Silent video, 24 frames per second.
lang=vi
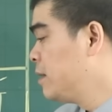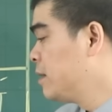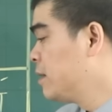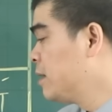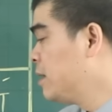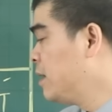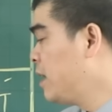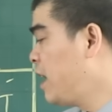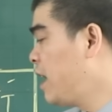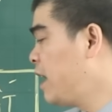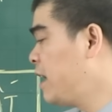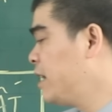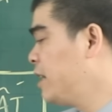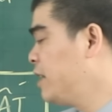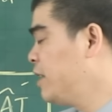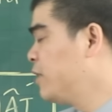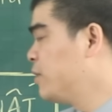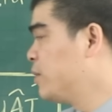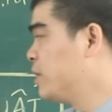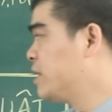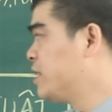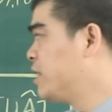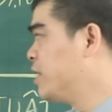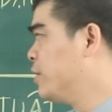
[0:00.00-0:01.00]
thứ hai
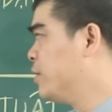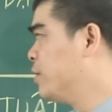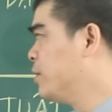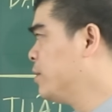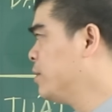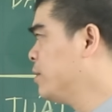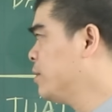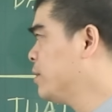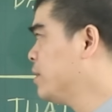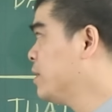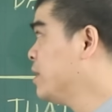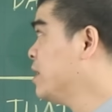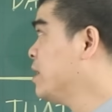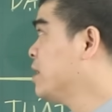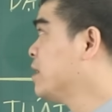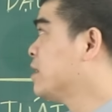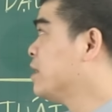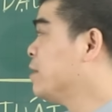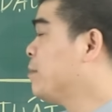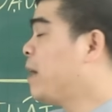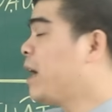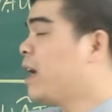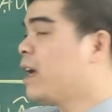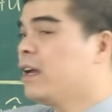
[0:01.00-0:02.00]
tuổi Sửu,
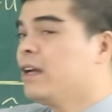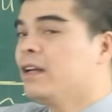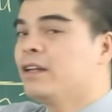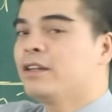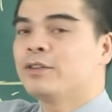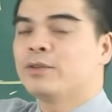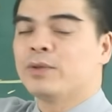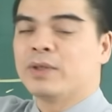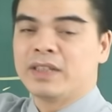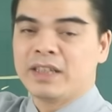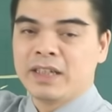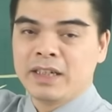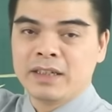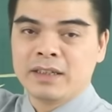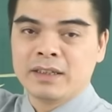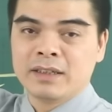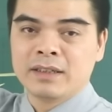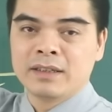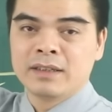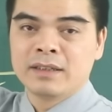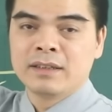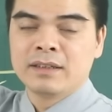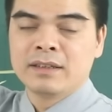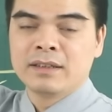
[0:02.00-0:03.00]
thứ ba tuổi
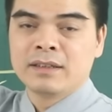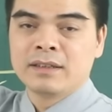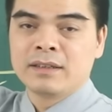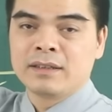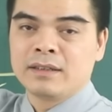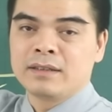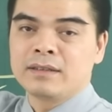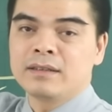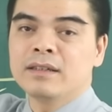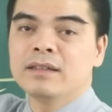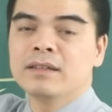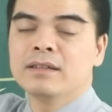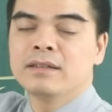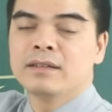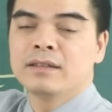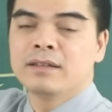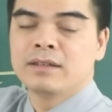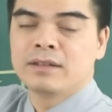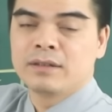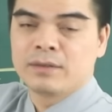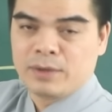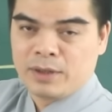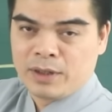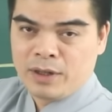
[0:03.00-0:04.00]
Thìn, thứ tư
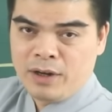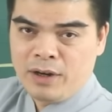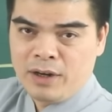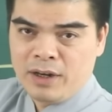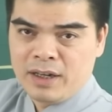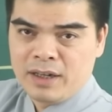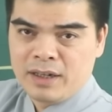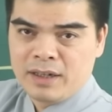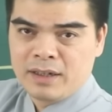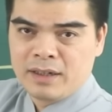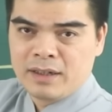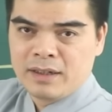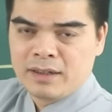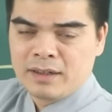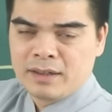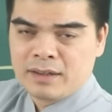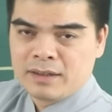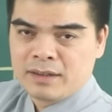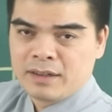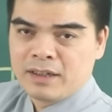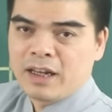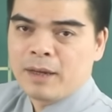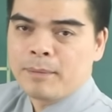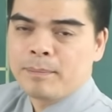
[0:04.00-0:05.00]
tuổi Ngọ,
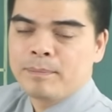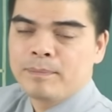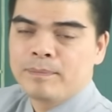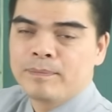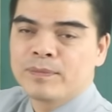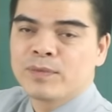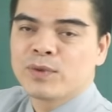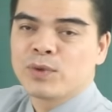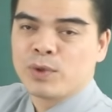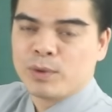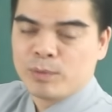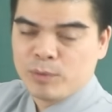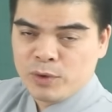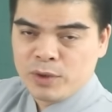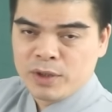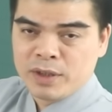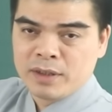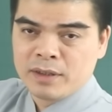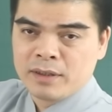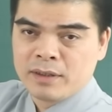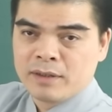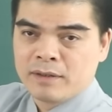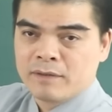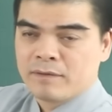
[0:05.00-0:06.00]
thứ năm tuổi Mùi
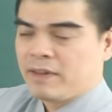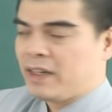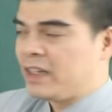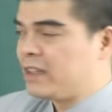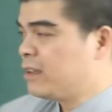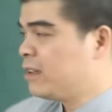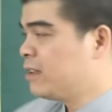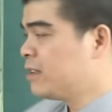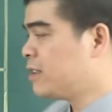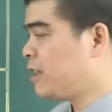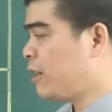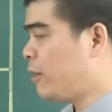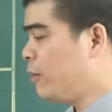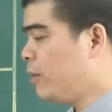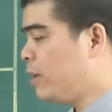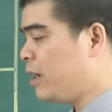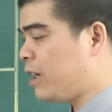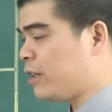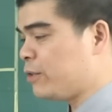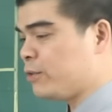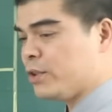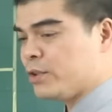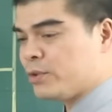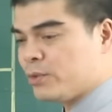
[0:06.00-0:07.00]
và thứ sáu
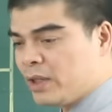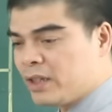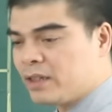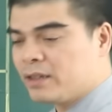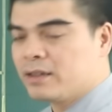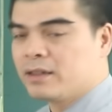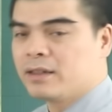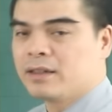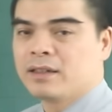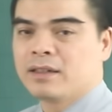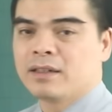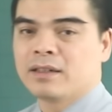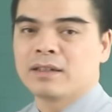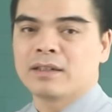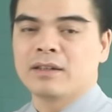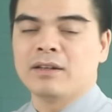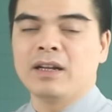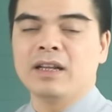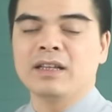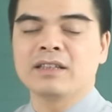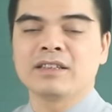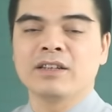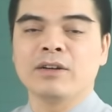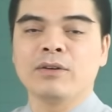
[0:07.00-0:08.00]
là tuổi Tuất.
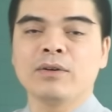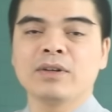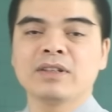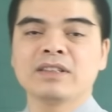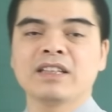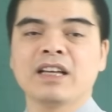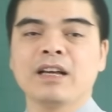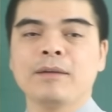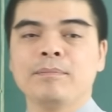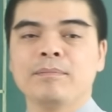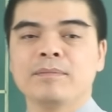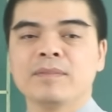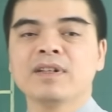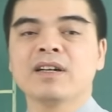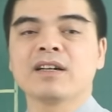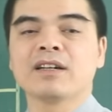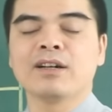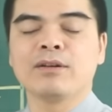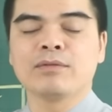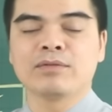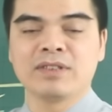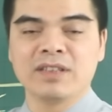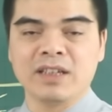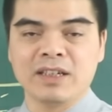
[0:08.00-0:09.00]
Đó là 6 con giáp
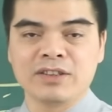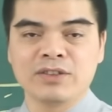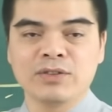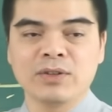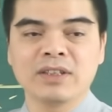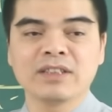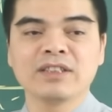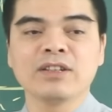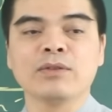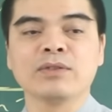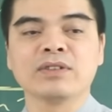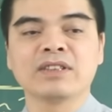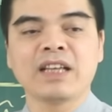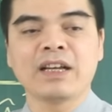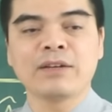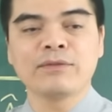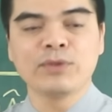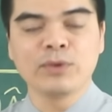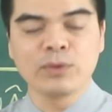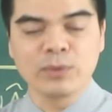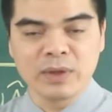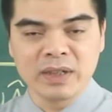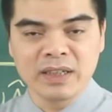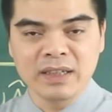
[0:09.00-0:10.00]
được lộc trời cho giàu sang
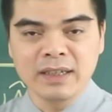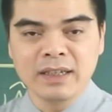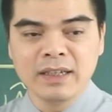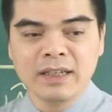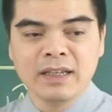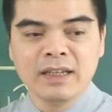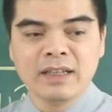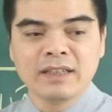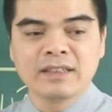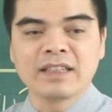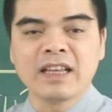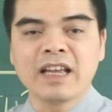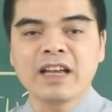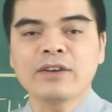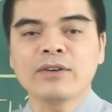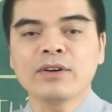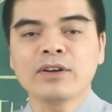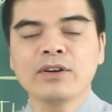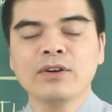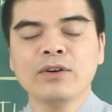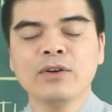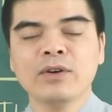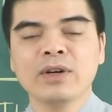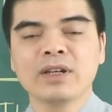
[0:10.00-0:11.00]
phú quý, dễ
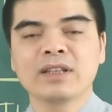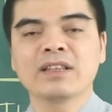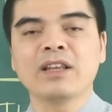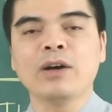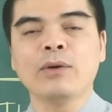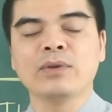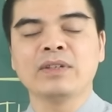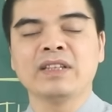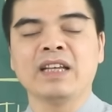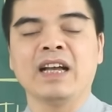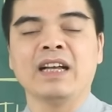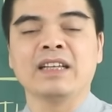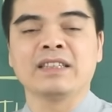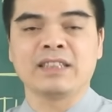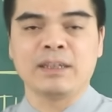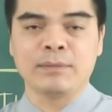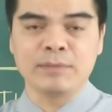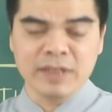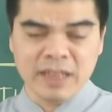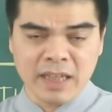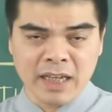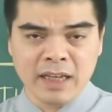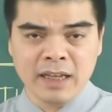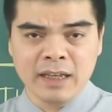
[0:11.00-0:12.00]
có cơ hội tậu nhà
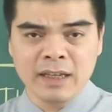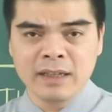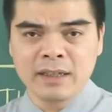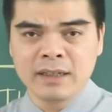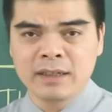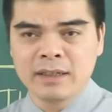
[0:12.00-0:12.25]
sắm xe